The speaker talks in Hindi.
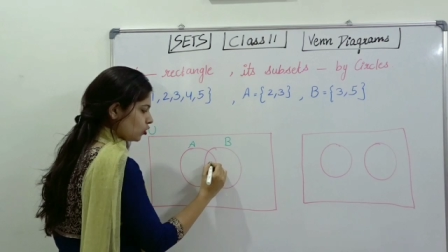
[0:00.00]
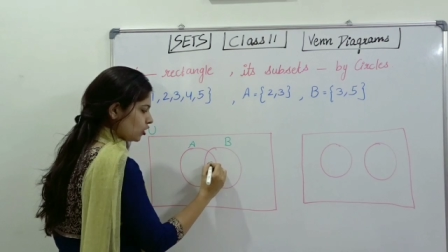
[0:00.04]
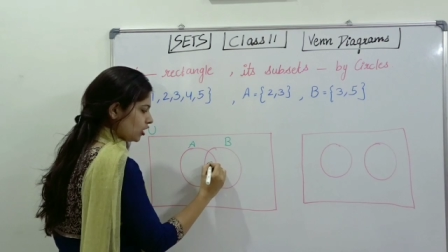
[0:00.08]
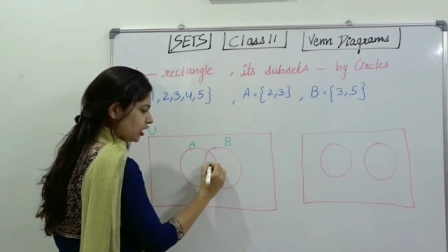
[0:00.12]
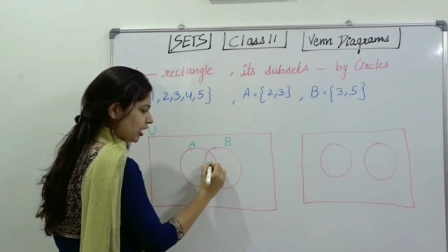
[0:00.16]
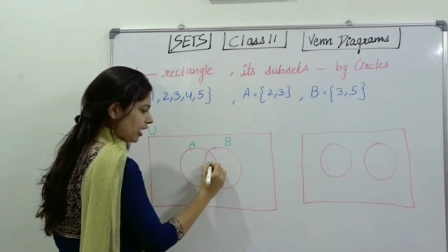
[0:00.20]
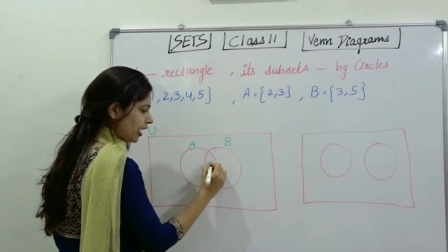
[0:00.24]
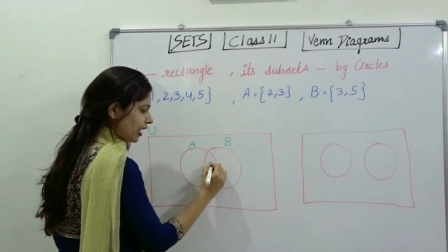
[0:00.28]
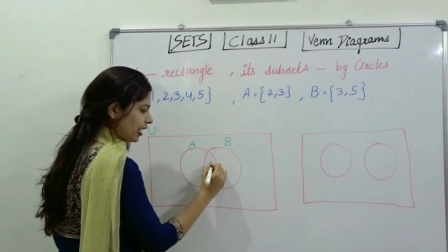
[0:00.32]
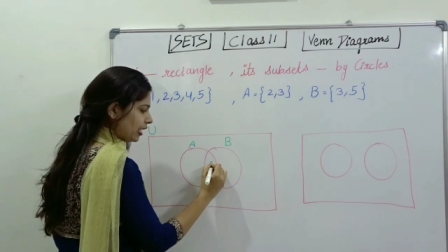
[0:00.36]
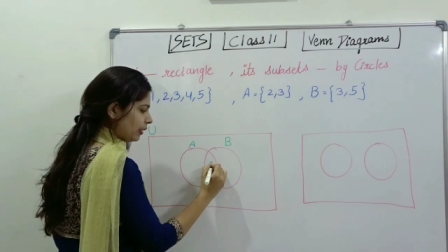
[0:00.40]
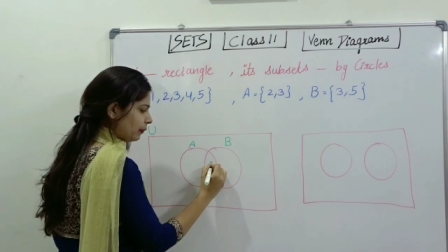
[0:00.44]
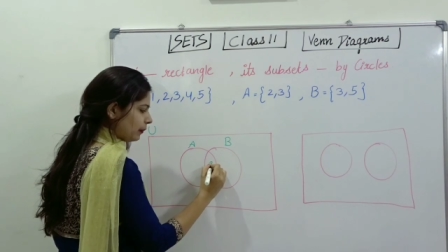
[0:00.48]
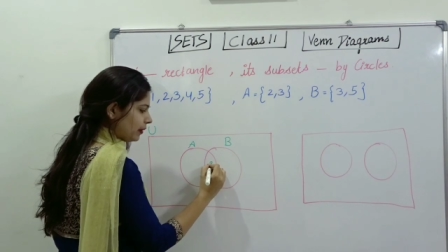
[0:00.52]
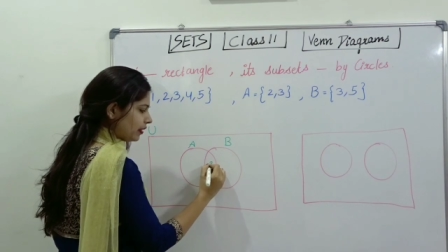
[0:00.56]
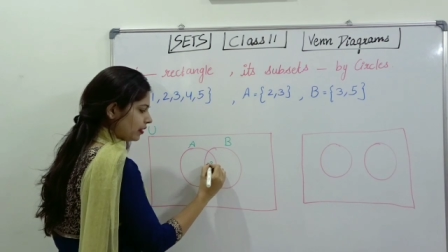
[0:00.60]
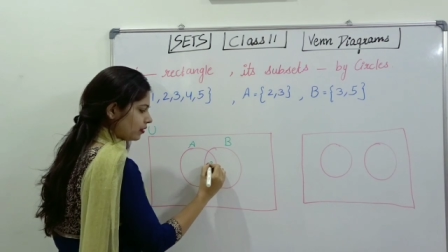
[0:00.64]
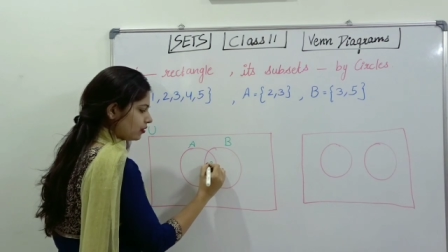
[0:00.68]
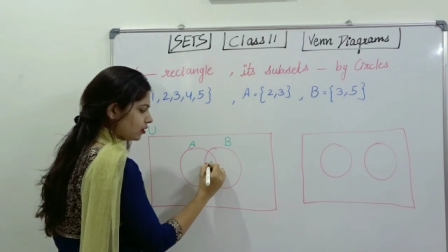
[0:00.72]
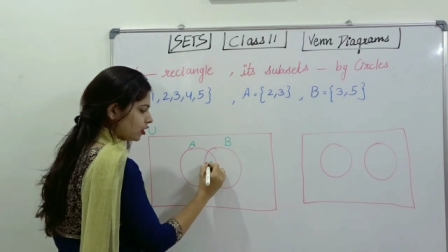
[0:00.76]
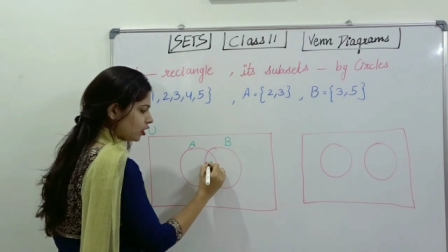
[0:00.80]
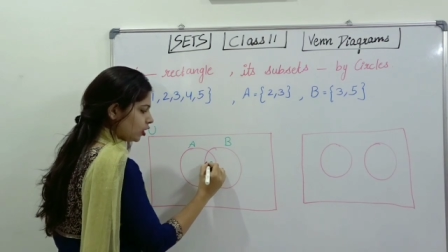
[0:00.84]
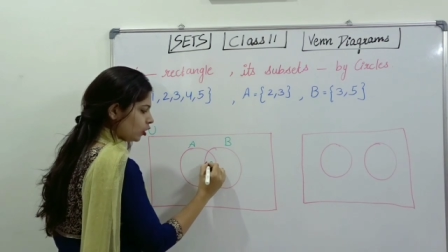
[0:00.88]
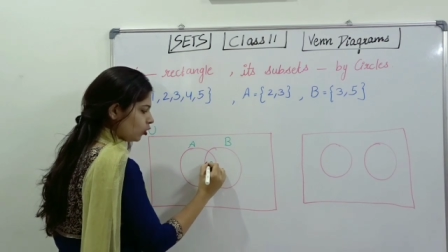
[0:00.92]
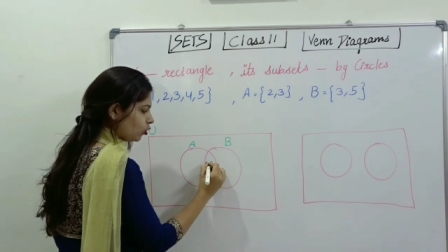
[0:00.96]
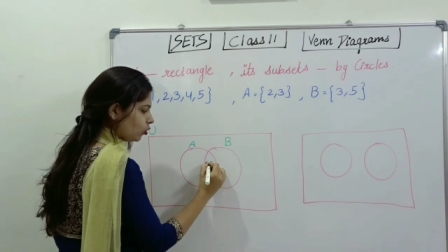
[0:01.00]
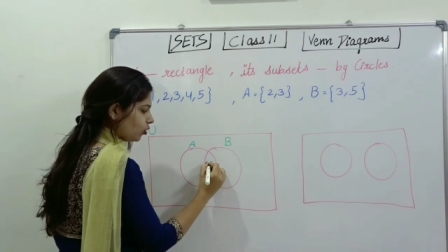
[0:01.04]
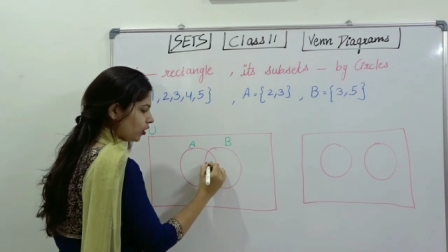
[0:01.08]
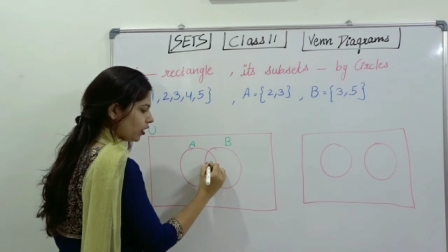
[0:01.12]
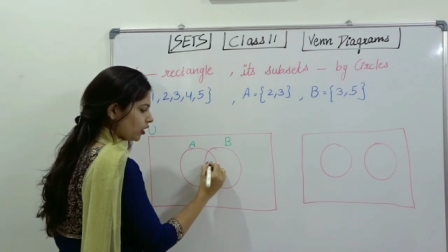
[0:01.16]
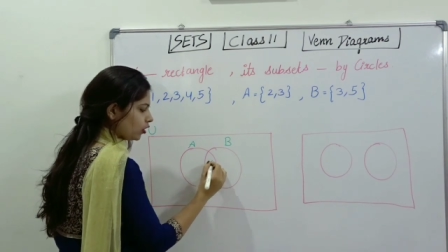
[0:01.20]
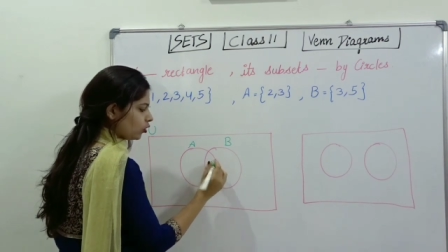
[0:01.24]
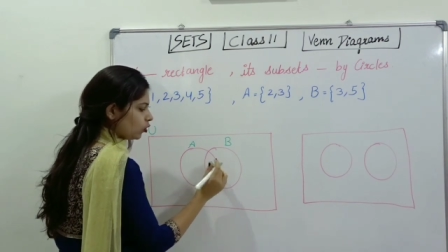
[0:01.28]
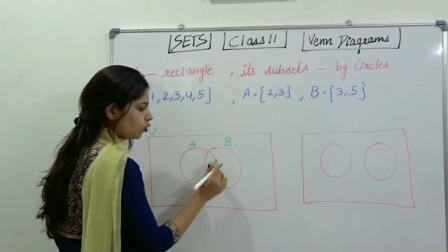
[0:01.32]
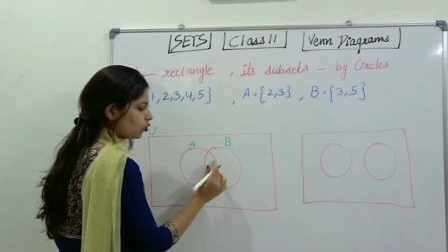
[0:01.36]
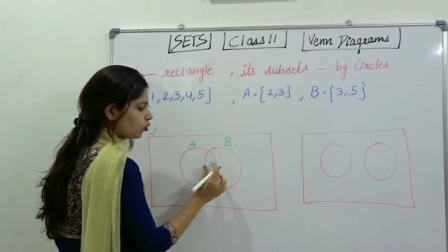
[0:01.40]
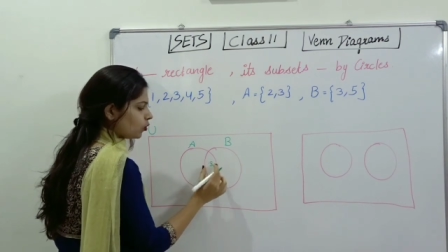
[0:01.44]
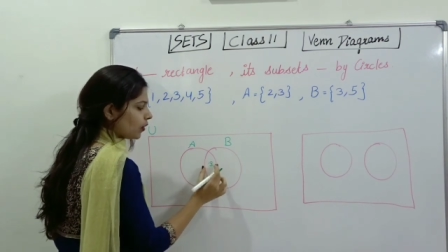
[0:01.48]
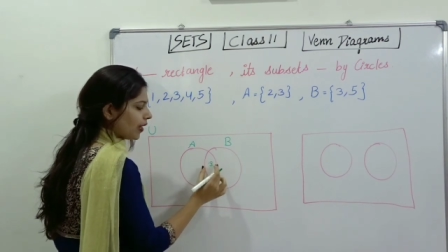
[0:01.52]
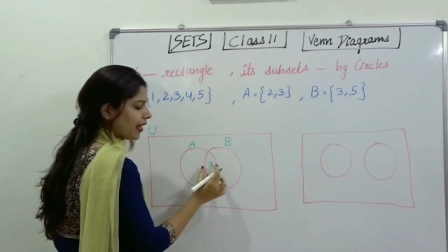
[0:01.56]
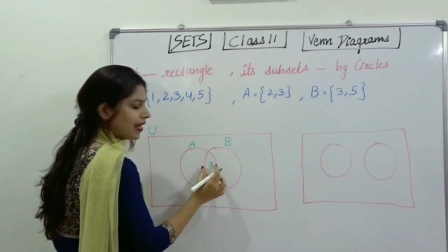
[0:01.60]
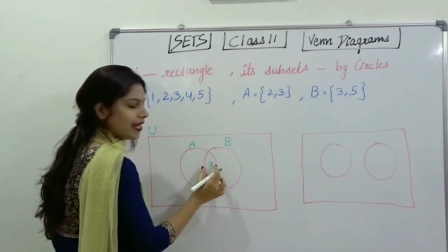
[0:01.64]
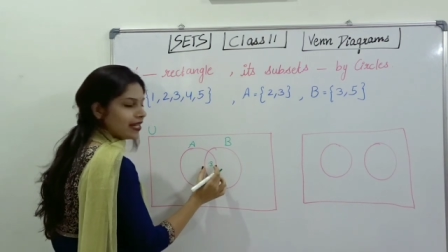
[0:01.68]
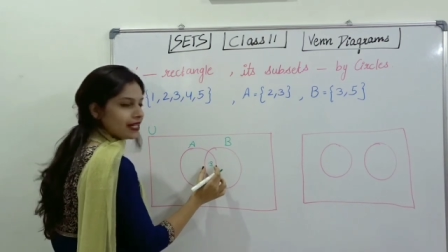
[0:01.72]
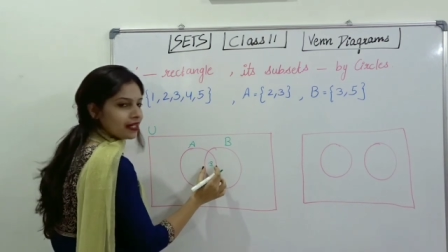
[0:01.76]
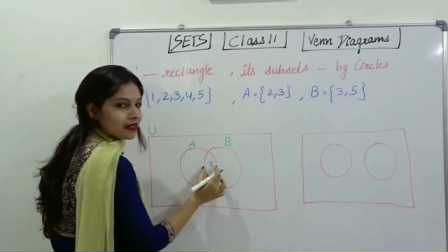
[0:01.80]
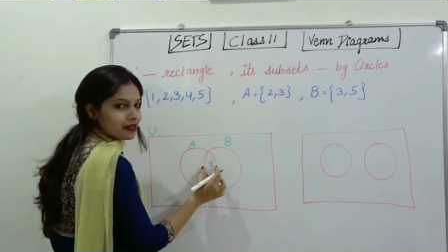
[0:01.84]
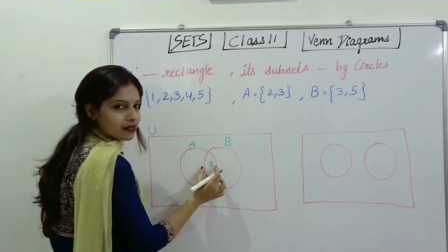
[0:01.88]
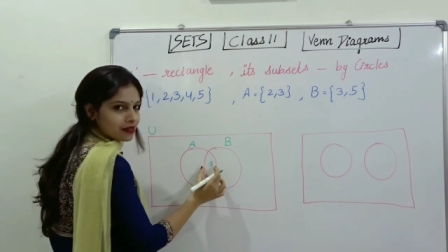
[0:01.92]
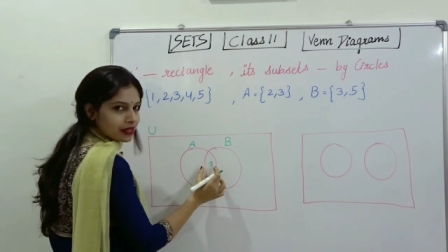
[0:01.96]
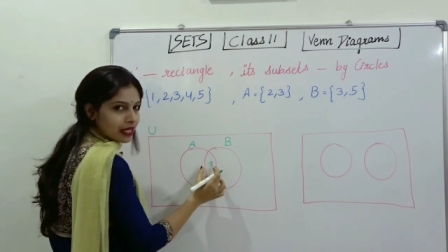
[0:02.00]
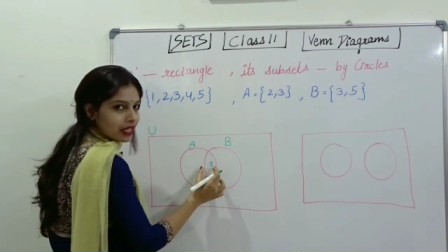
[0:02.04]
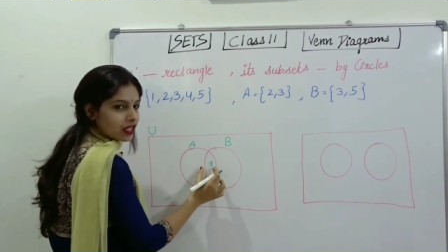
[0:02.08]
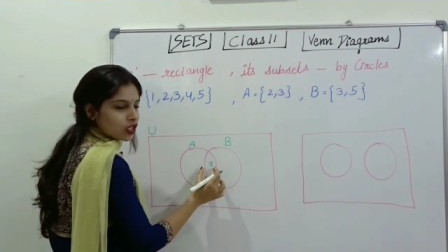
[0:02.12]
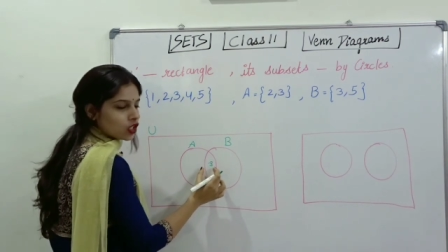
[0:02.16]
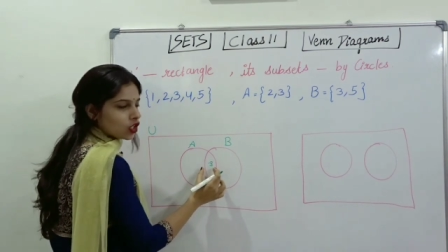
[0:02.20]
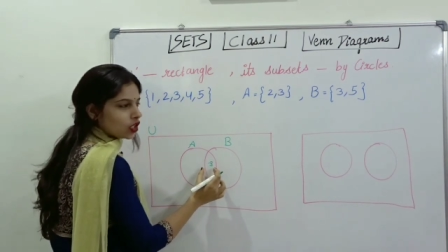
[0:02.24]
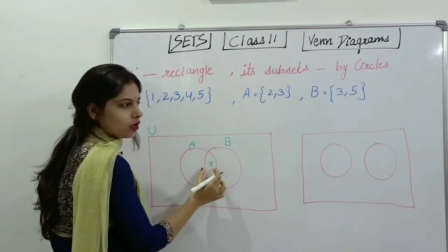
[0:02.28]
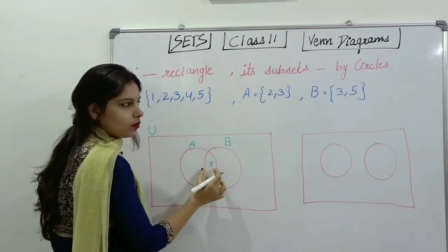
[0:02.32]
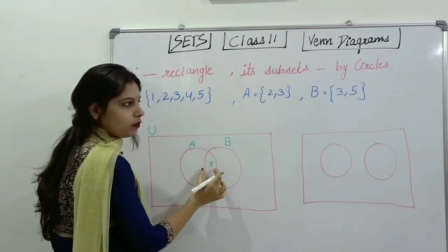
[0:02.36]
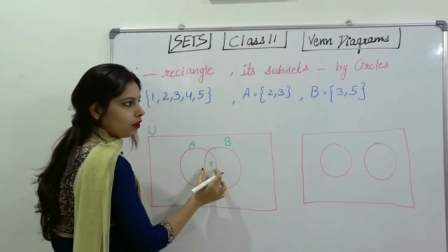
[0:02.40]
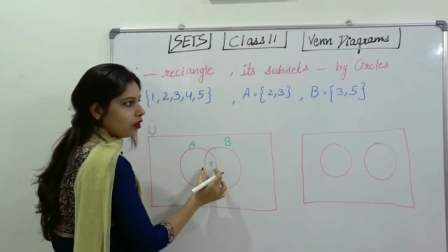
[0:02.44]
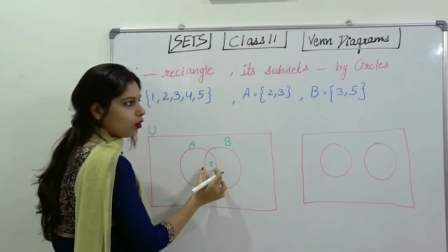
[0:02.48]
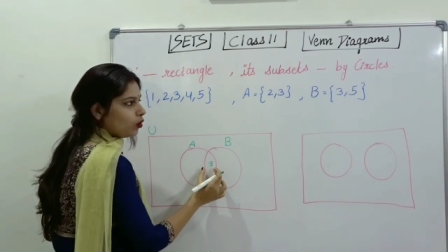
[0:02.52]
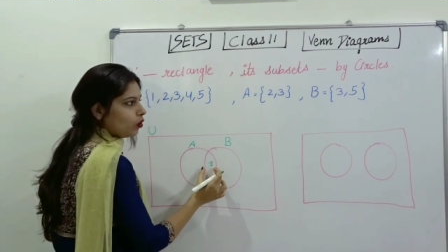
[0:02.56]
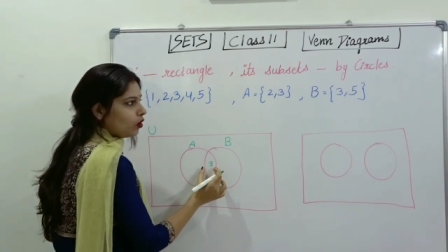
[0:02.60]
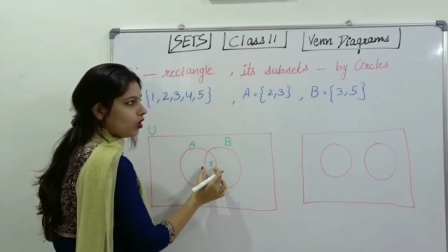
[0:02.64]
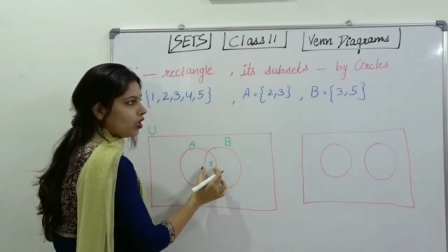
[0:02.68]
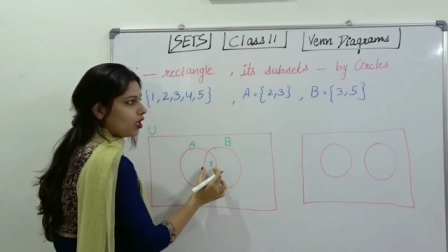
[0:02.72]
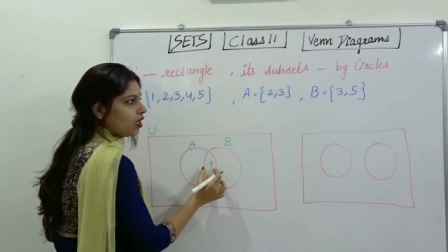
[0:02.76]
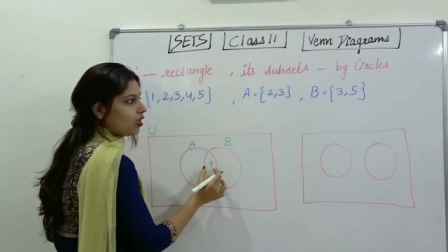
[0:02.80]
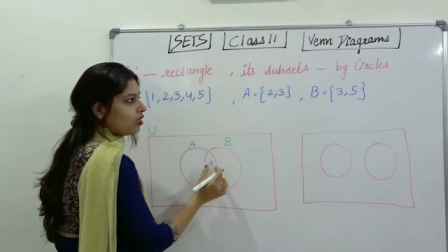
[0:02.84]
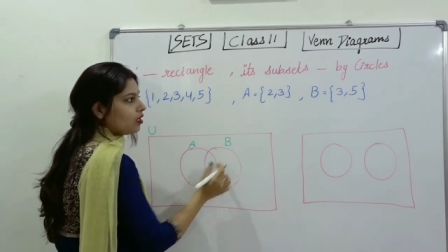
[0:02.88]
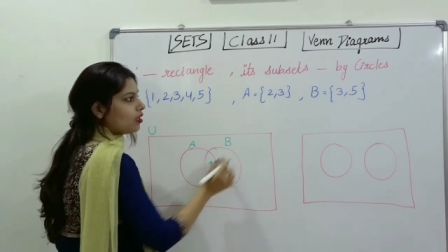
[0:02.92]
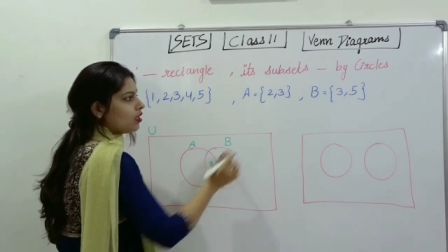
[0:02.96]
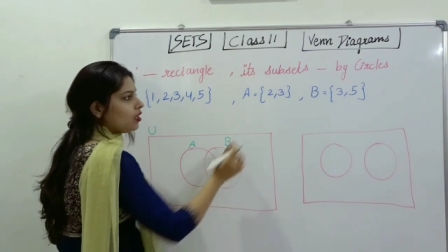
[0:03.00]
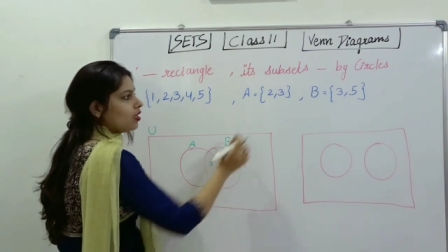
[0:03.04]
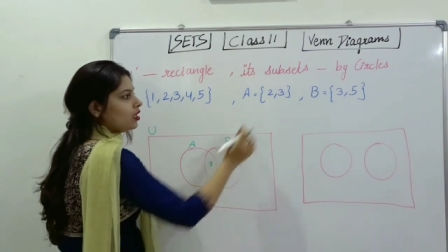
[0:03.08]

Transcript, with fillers: जो ये एलिमेंट थ्री होगा दोनों के इंटरसेक्शन में होगा